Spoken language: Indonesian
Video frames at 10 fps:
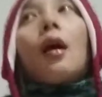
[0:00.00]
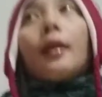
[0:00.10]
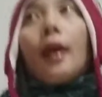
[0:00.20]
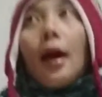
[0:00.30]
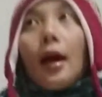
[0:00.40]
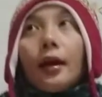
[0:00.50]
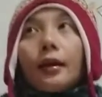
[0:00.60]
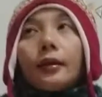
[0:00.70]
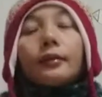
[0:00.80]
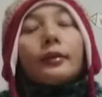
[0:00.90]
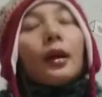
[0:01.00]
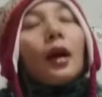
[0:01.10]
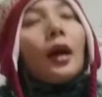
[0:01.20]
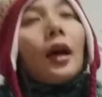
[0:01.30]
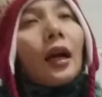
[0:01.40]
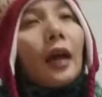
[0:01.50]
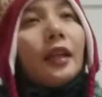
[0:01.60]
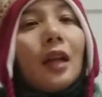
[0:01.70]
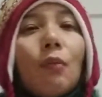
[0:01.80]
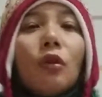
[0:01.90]
Nah, Kak
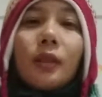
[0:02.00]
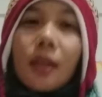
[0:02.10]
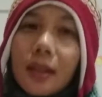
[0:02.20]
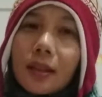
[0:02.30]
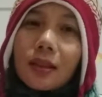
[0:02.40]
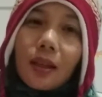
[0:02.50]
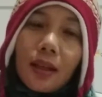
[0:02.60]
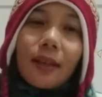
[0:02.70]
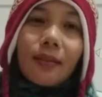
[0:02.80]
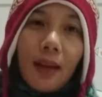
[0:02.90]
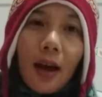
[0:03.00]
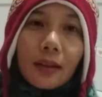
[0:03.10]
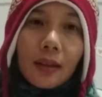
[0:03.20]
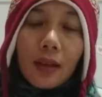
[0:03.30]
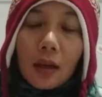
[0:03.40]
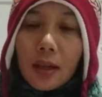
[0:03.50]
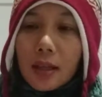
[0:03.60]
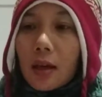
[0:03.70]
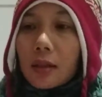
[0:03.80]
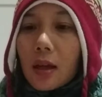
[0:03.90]
Dina mau sedikit cerita tentang
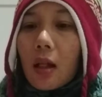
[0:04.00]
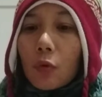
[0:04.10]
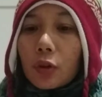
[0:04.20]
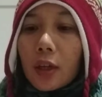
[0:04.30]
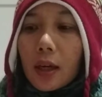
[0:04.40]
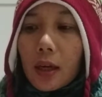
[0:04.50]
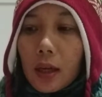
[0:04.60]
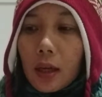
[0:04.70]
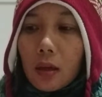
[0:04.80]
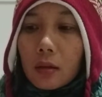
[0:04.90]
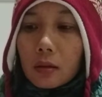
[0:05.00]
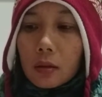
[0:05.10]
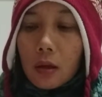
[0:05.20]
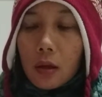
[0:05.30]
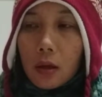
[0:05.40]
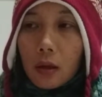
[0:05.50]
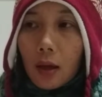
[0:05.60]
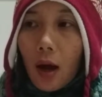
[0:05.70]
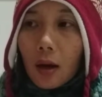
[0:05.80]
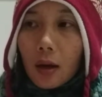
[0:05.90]
desa Zamut ini
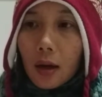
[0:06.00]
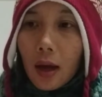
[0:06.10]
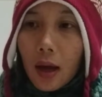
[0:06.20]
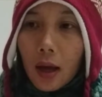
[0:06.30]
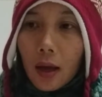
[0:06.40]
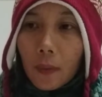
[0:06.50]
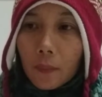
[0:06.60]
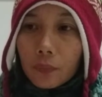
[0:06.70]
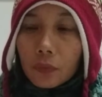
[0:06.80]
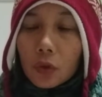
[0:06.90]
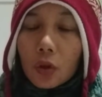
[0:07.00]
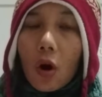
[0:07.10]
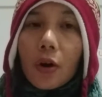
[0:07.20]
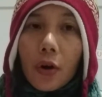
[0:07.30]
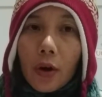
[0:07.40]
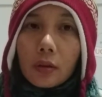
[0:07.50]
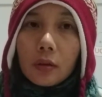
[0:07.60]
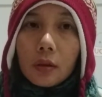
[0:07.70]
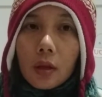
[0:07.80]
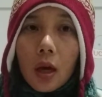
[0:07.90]
karena konon
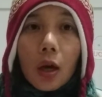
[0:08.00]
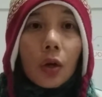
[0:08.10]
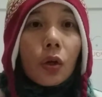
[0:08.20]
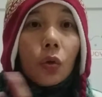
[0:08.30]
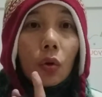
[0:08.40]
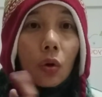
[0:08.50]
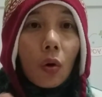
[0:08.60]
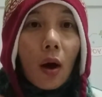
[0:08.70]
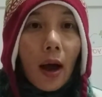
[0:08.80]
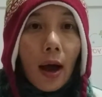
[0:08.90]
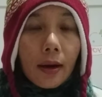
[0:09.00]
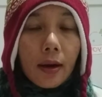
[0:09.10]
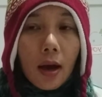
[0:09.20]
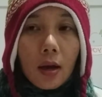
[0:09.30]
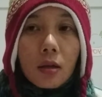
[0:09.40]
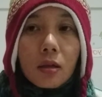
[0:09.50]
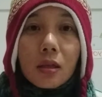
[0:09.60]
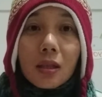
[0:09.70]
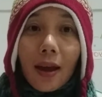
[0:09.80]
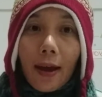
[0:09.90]
dulu ada
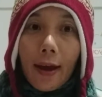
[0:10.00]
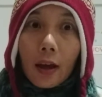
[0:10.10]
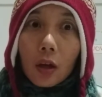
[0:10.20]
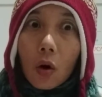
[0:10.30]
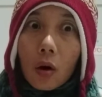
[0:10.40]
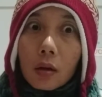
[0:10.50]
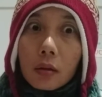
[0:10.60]
seekor